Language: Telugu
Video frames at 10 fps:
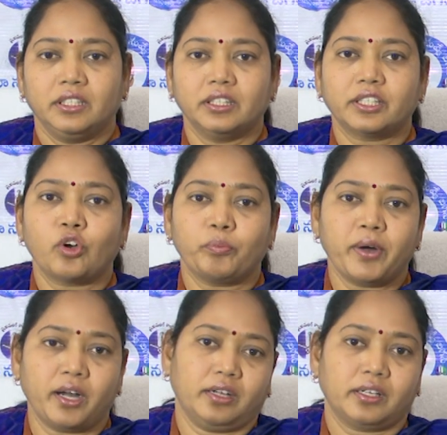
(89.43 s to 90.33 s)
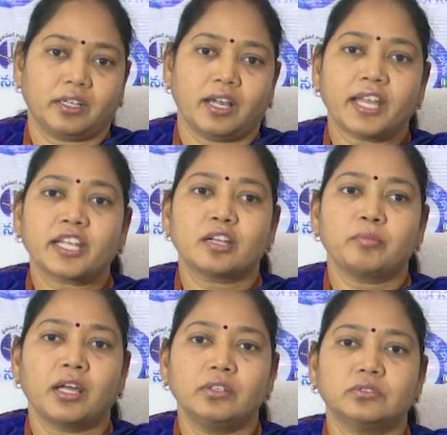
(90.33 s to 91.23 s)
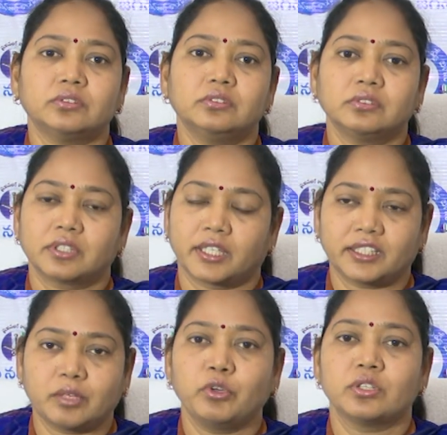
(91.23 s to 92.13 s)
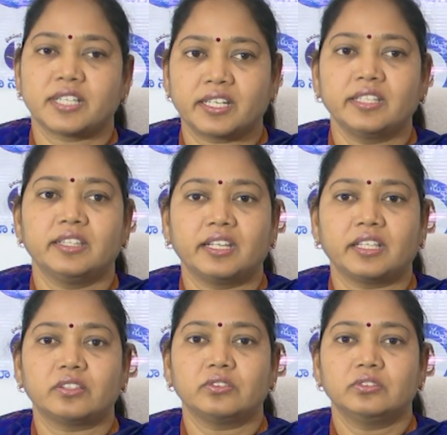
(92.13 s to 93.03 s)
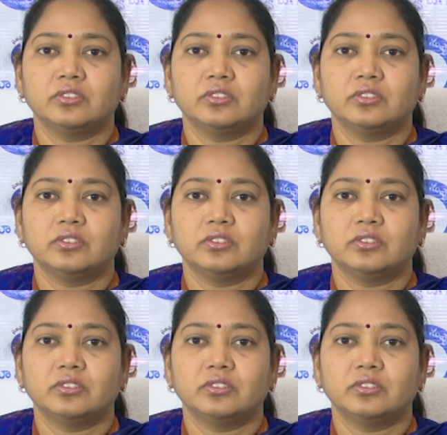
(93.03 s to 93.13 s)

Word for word: ఇంత గొప్ప కార్యక్రమాలు గతంలో జరిగింది లేదు